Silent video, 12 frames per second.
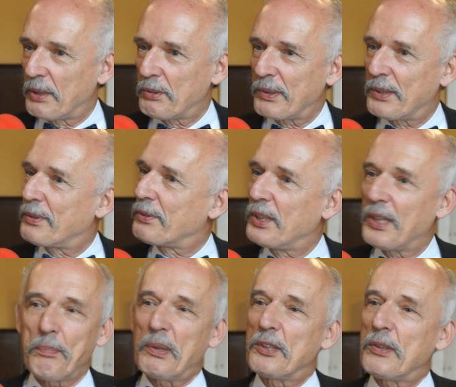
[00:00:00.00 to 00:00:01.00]
Nie wiem, czy Państwo zauważyli,
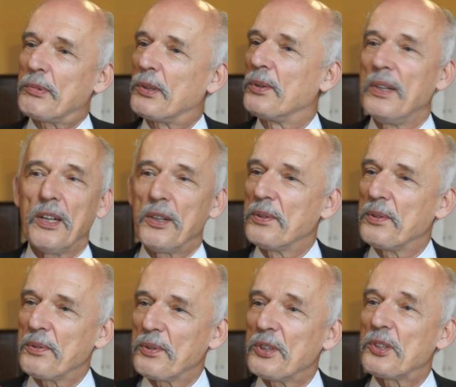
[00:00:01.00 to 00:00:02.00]
ja podejrzewam, to
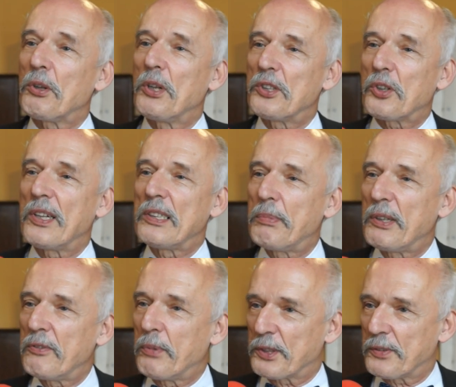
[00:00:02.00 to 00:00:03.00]
y, szkole, szkoleni
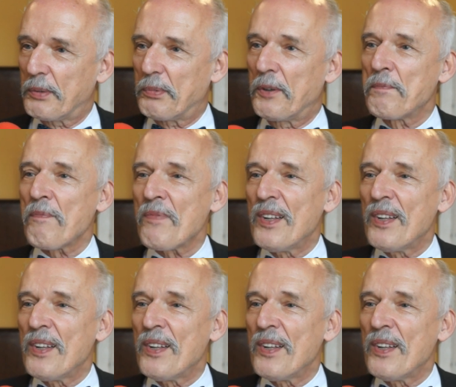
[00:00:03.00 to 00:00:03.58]
byli w Moskwie, bo